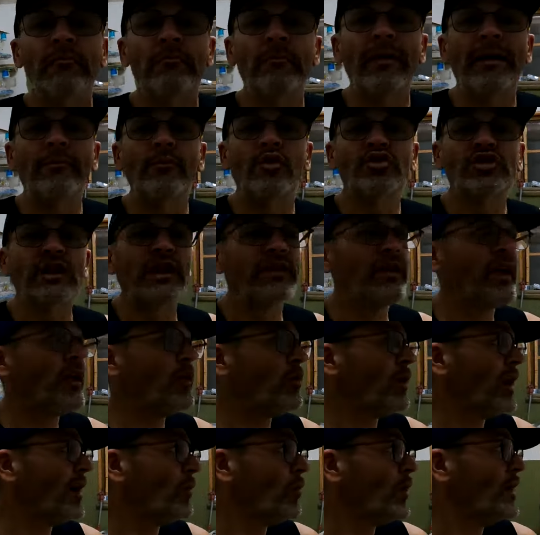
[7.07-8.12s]
vamos a
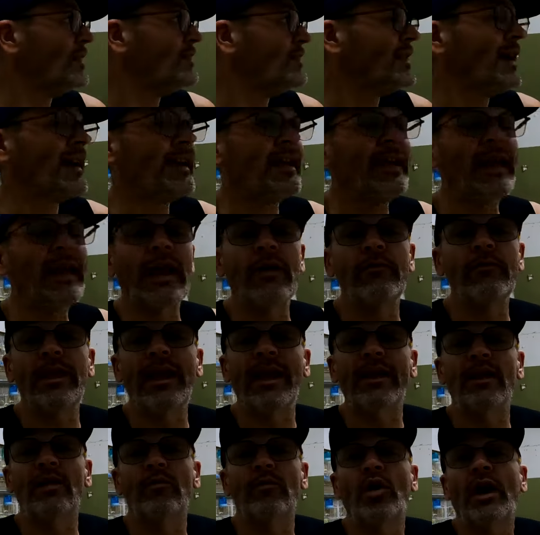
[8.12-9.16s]
dar una vuelta aquí al
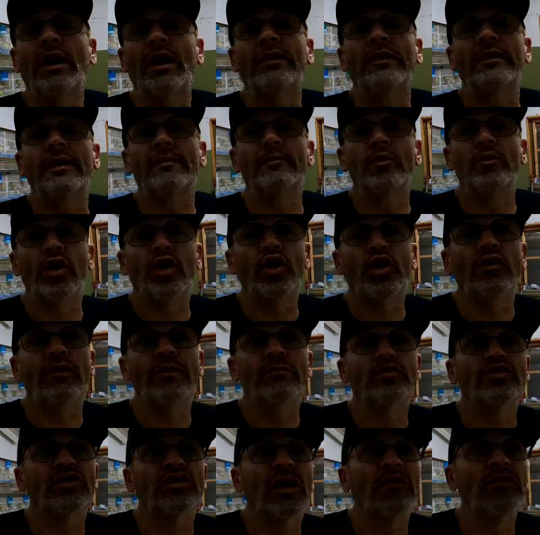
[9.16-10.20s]
aviario porque hace tiempo que no
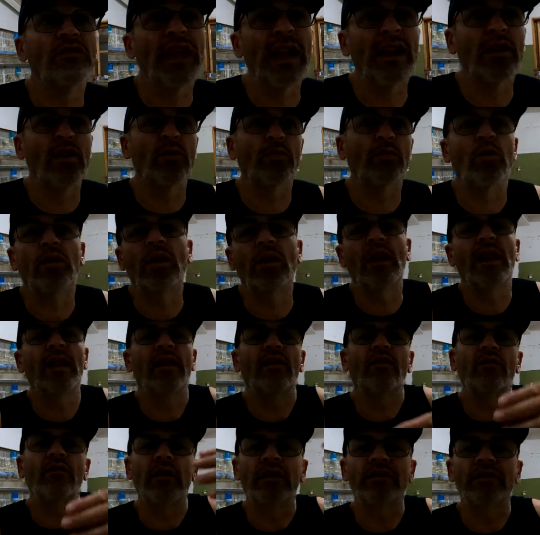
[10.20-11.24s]
vemos el aviario porque
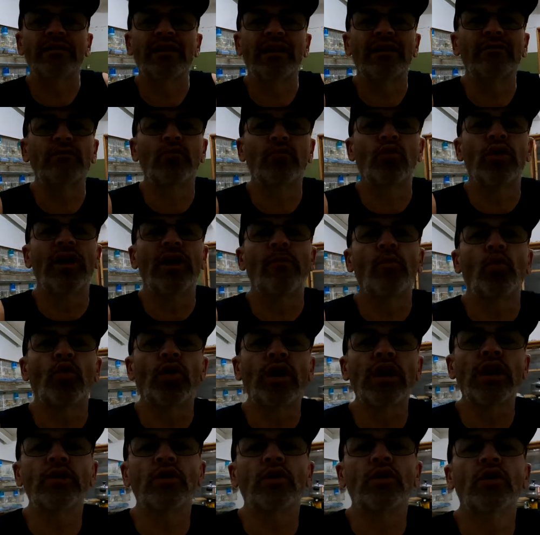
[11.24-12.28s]
claro, es que es muy
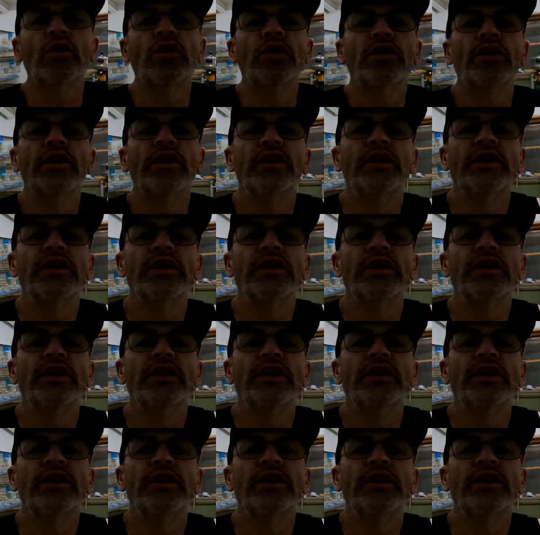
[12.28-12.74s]
aburrido